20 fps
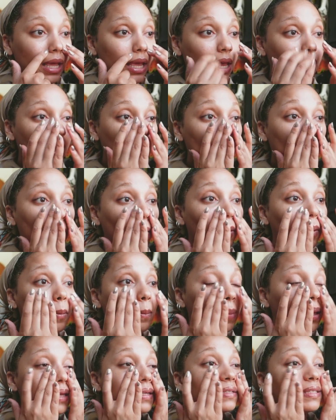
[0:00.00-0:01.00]
eu
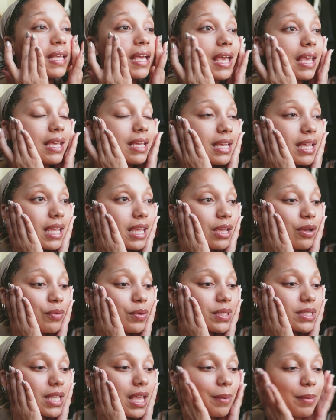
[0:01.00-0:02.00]
pensei em um
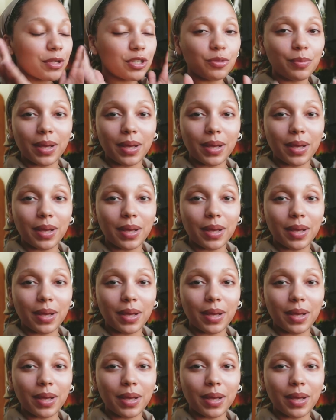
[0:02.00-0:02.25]
esquema de